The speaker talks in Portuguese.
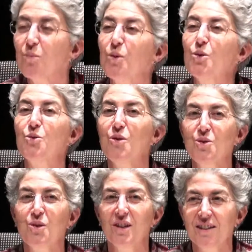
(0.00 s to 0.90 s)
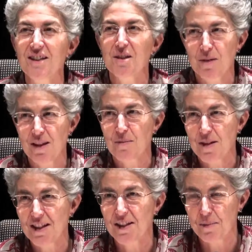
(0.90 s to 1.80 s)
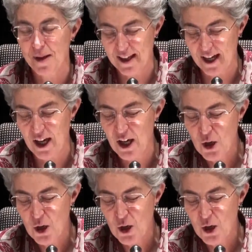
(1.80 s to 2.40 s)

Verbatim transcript: pelos vistos, o que ele tem em cima da mesa de trabalho é